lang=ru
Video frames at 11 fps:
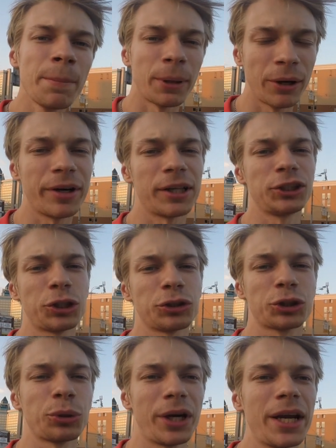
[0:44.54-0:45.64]
Поговорил еще
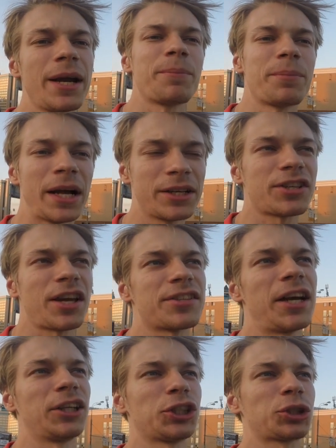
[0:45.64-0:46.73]
с жюри, они
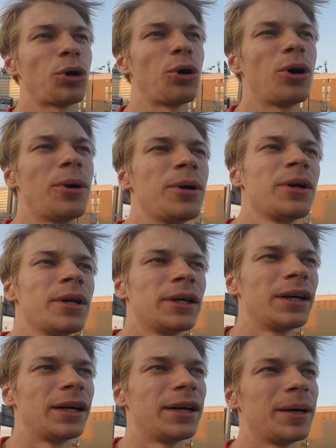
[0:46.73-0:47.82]
сказали, что
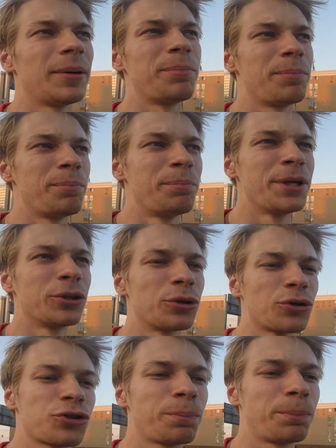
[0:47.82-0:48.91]
Э,
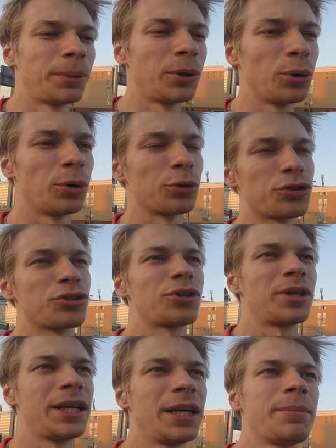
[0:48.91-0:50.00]
минус, плюс
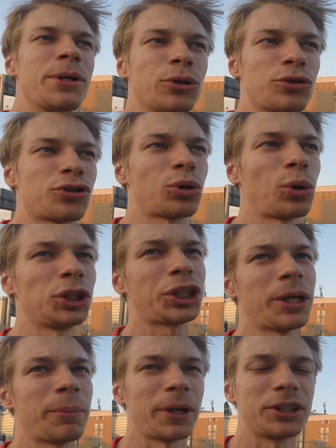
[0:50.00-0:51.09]
и минус
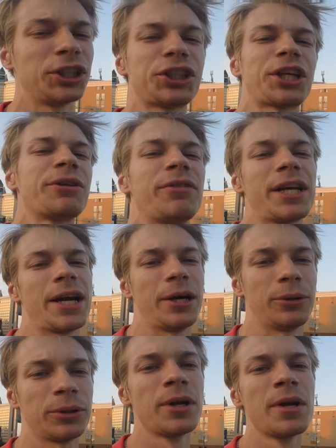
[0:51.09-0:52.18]
точки практически не
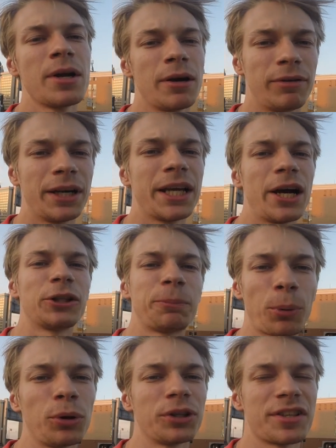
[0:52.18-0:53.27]
влияют. Влияют
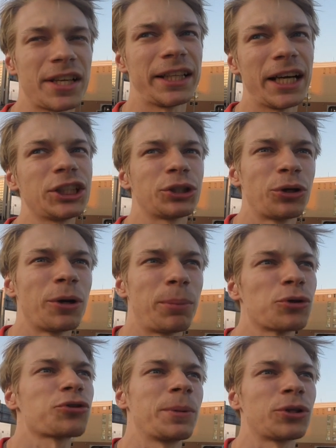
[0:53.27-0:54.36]
полные задачи, но и
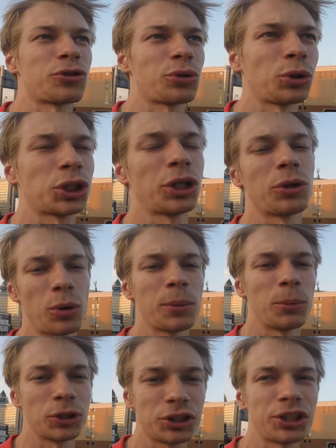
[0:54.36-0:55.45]
плюс-минус тоже роль
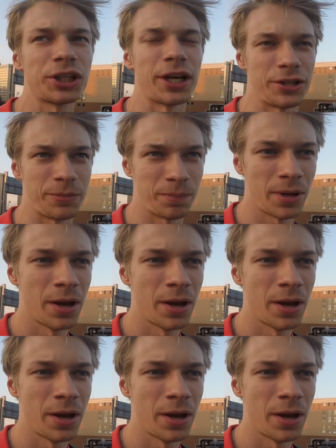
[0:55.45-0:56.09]
может сыграть.